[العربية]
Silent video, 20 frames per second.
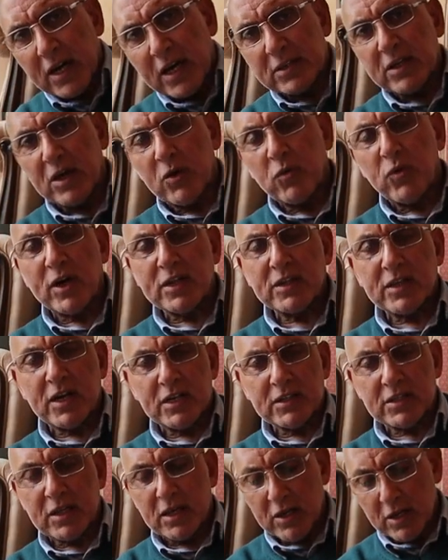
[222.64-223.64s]
قعد او واحده
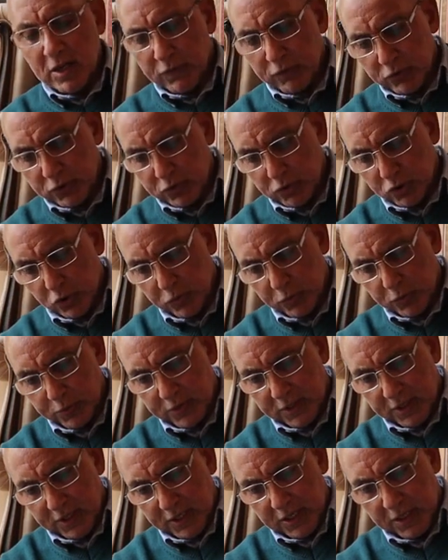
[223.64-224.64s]
قاعده في وسطهم
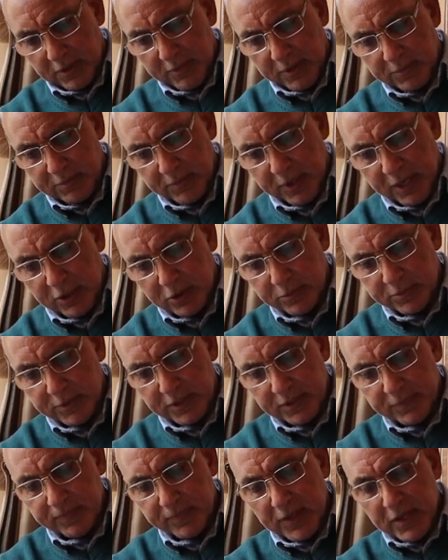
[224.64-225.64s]
بتتكلم معاهم
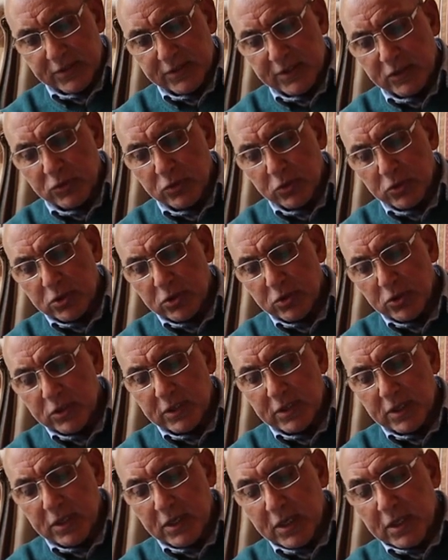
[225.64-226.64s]
يعني. صندوق
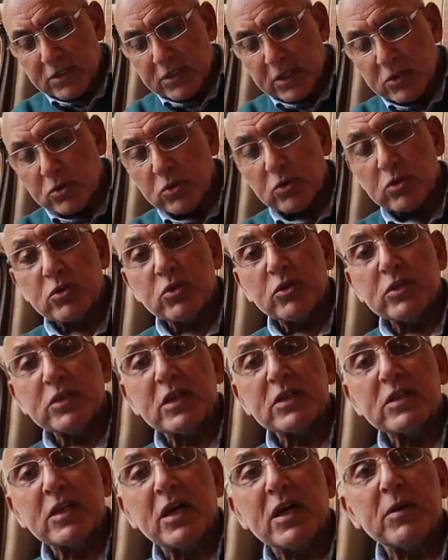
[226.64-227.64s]
الدنيا صندوق
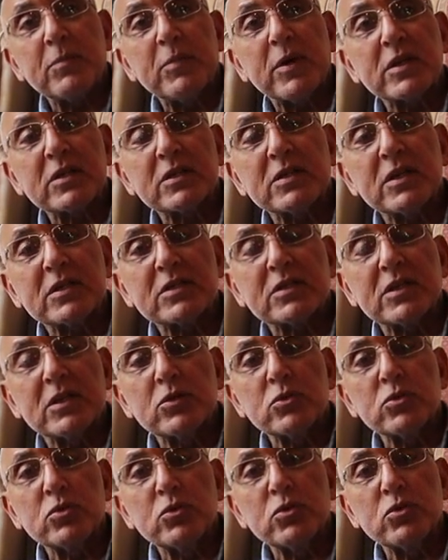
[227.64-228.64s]
الدنيا ده بردك
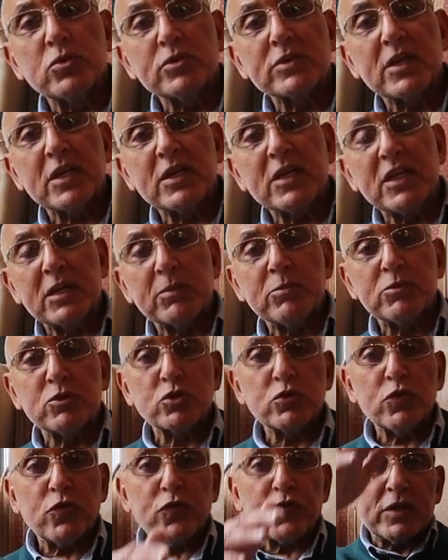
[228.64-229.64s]
صندوق زي اللي احنا
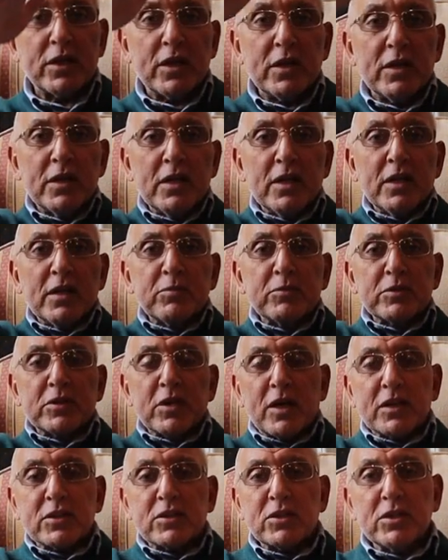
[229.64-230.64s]
بنشوف كده
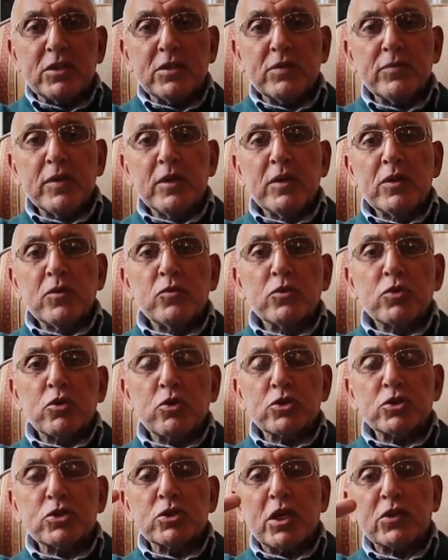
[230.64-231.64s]
متغطي
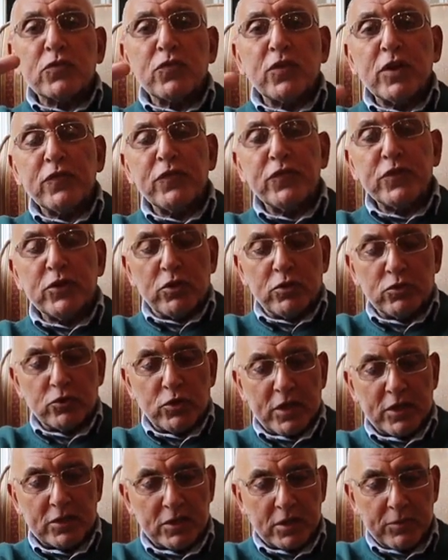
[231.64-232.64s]
ويخش الاطفال فيه
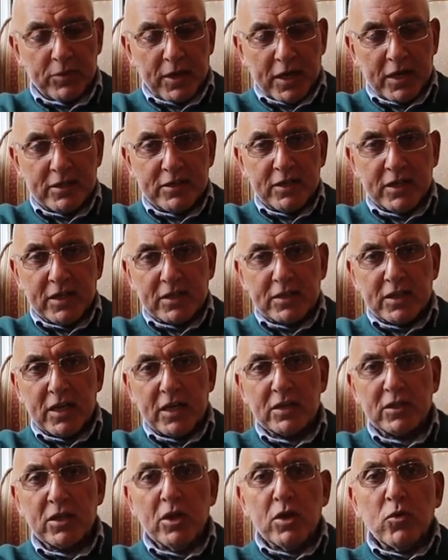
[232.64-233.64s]
يقعدوا على طرب على دكه
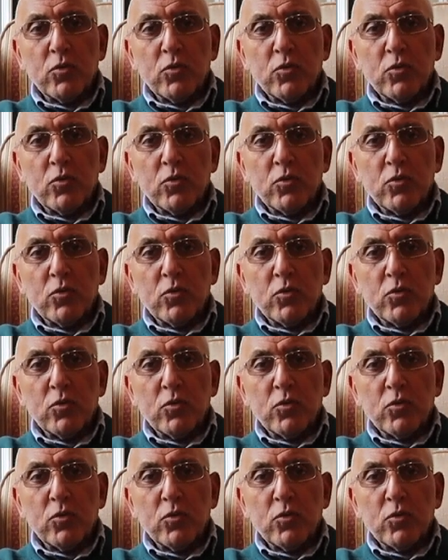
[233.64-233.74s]
تحت